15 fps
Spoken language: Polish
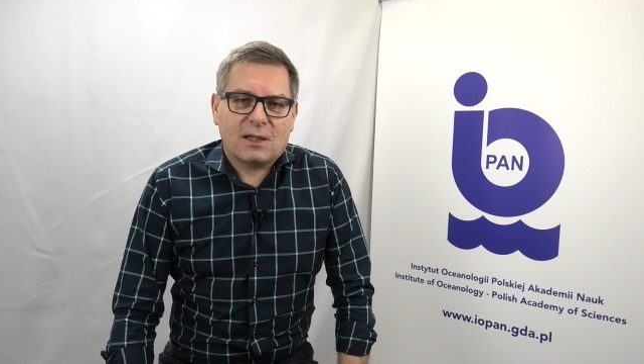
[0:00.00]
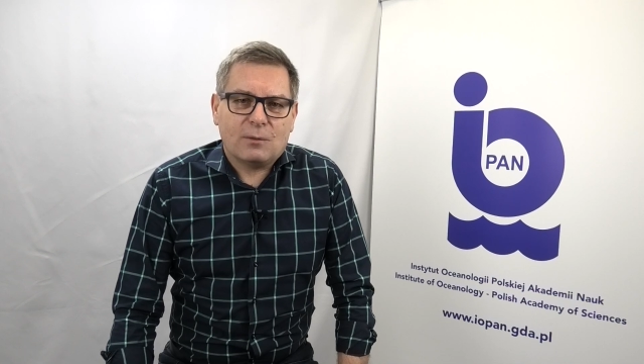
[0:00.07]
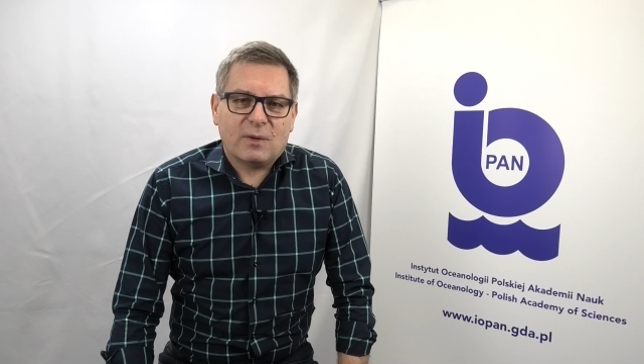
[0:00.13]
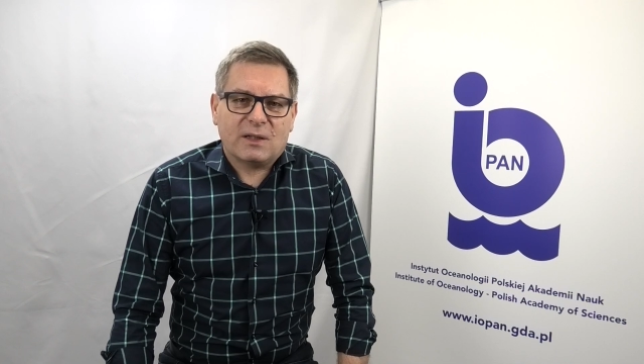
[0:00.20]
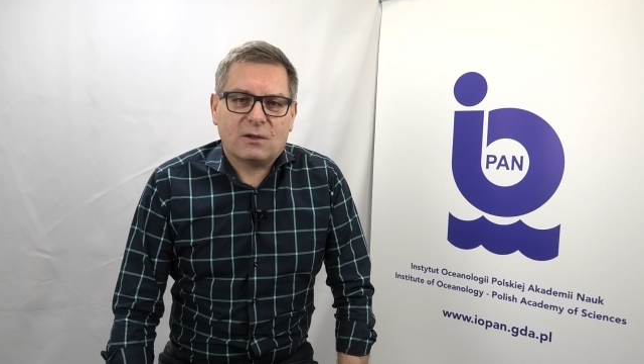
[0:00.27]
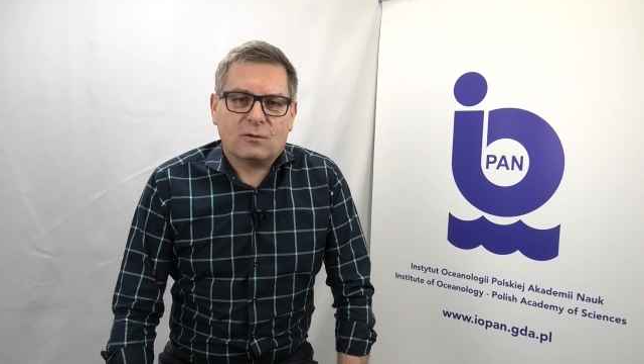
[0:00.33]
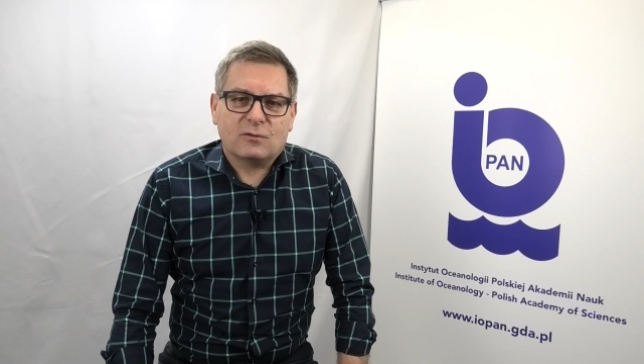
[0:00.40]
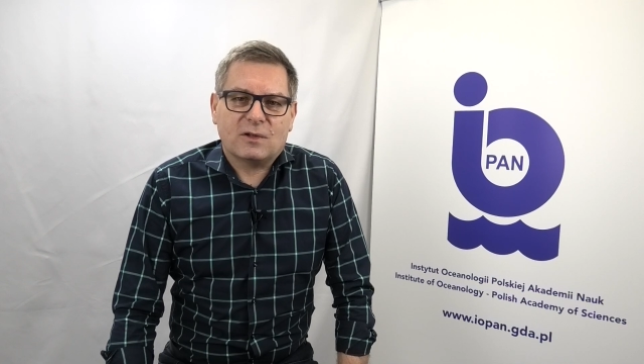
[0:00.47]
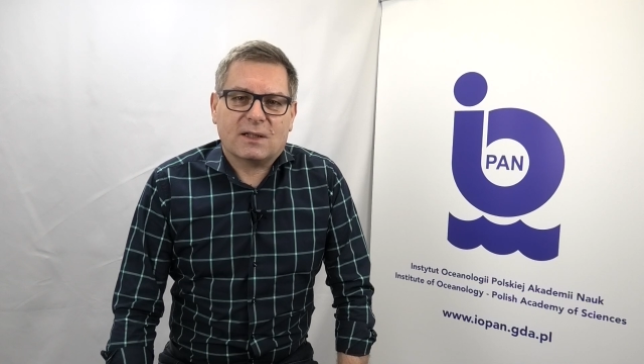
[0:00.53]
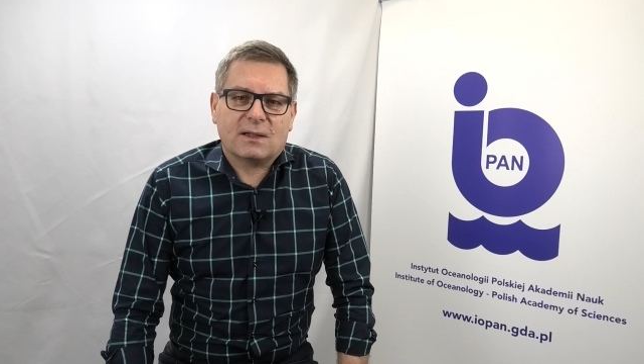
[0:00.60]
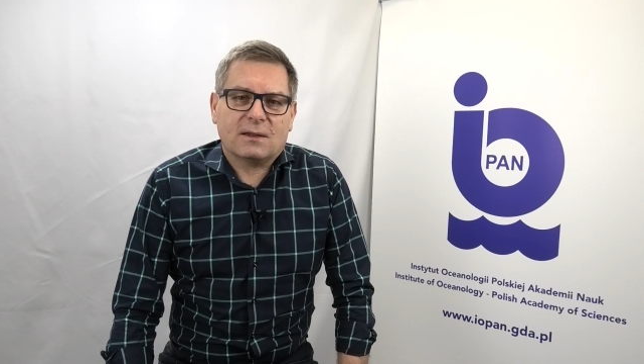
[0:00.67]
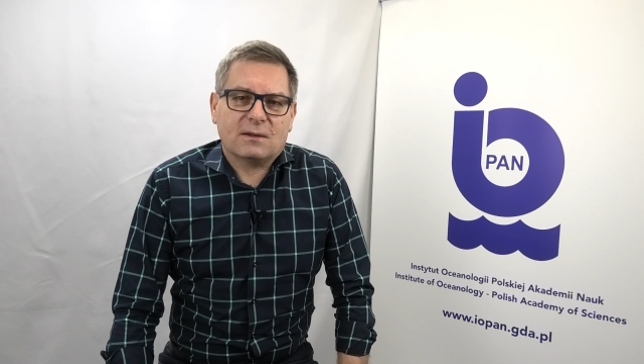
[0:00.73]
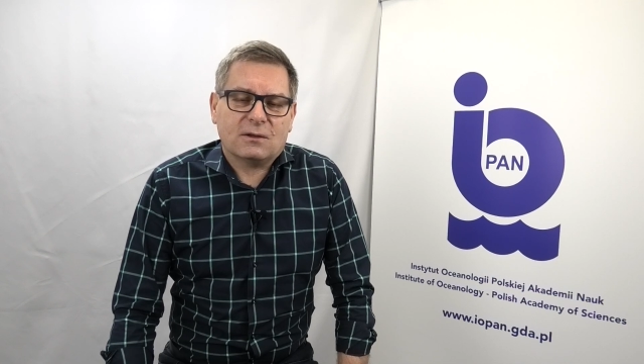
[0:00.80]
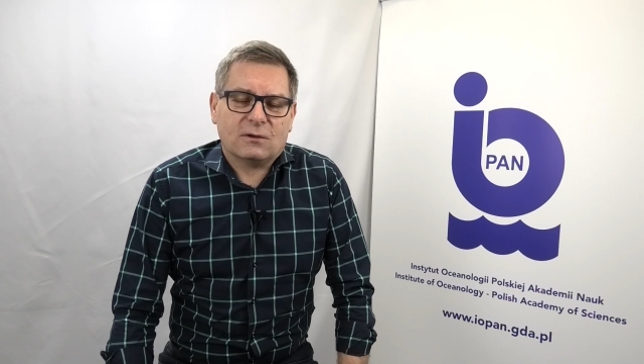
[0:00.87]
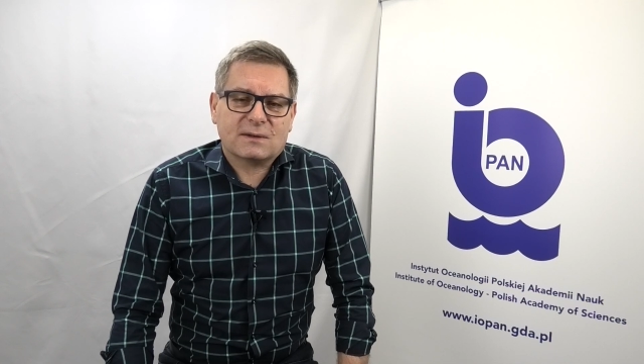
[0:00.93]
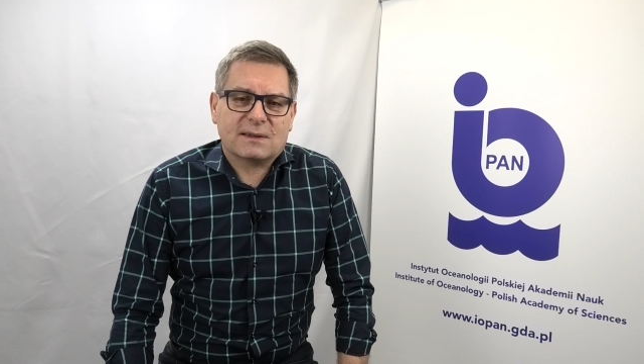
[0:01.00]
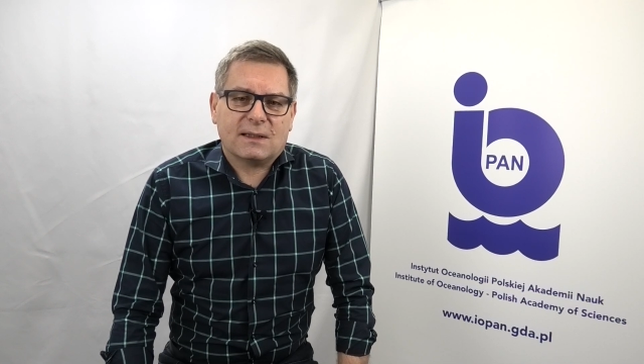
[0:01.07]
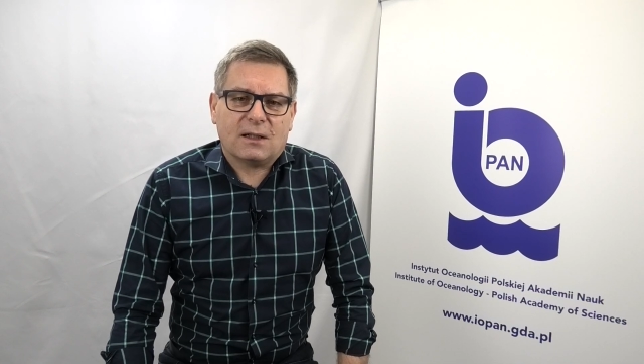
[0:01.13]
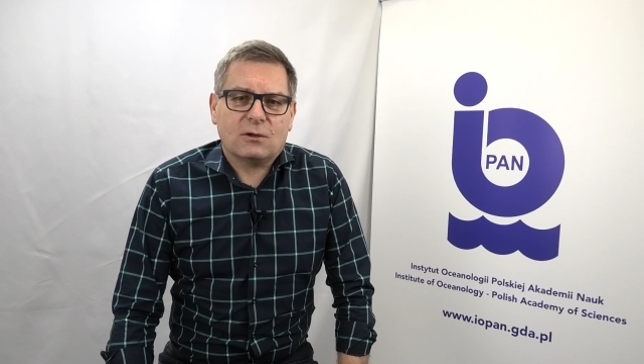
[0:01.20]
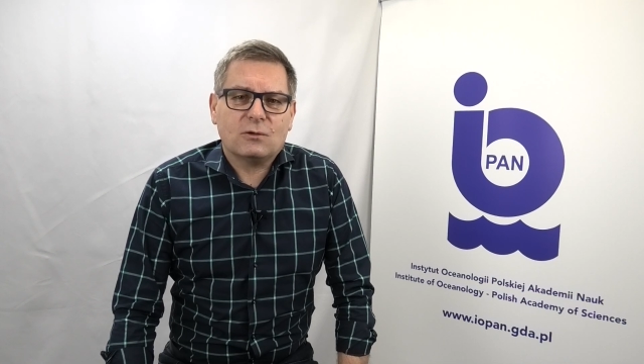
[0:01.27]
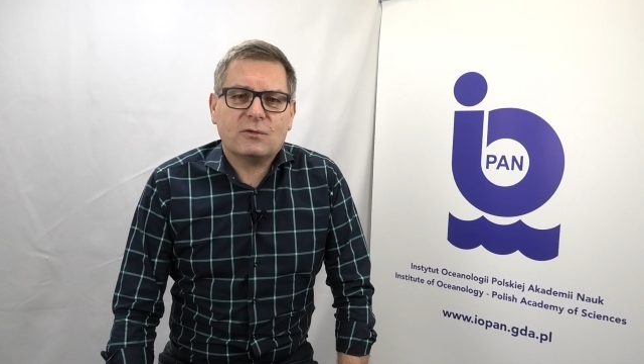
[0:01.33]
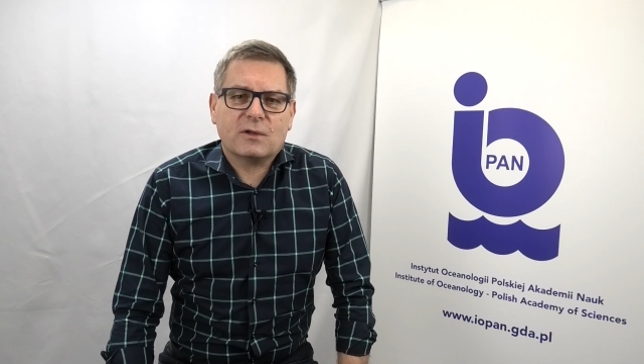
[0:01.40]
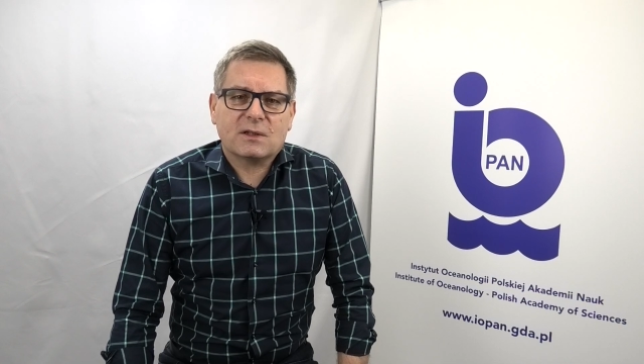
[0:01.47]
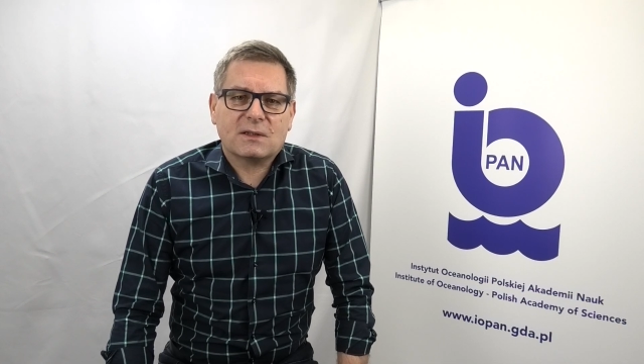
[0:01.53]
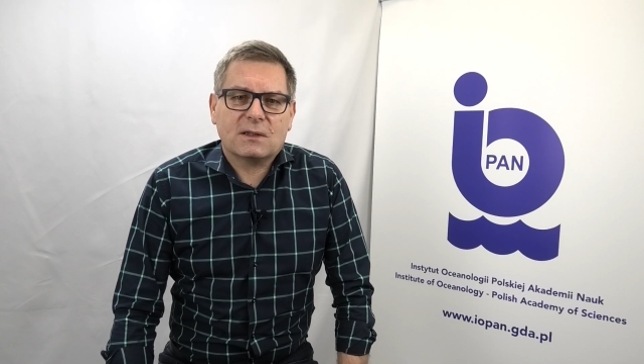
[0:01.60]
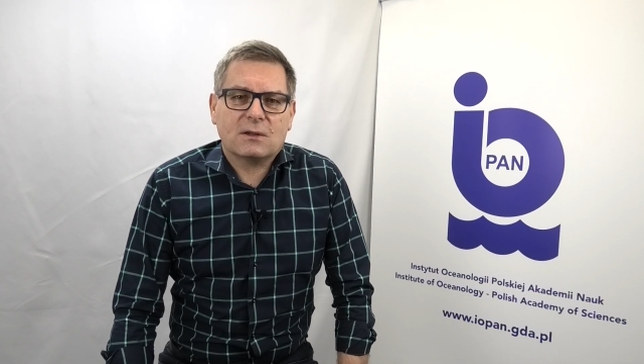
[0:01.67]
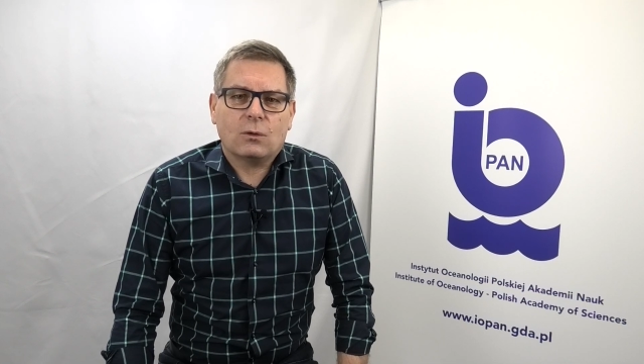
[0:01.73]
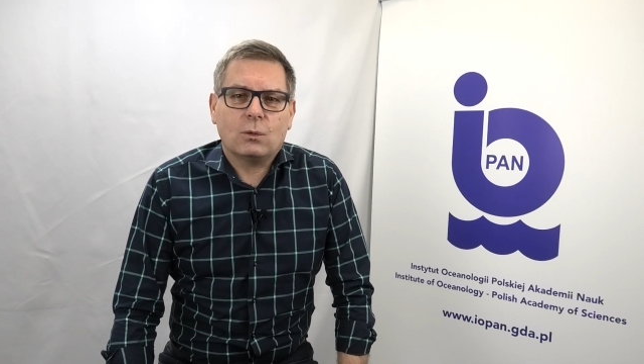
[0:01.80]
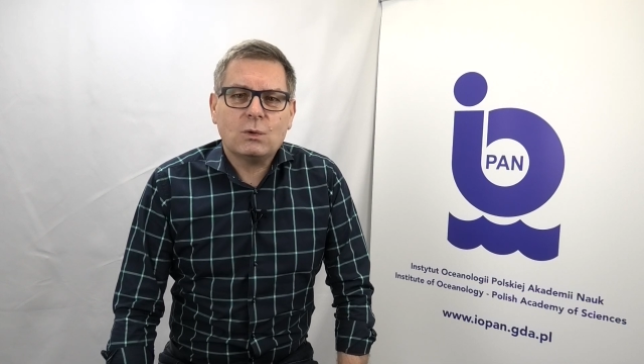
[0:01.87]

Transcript: elementów dekady oceanów jest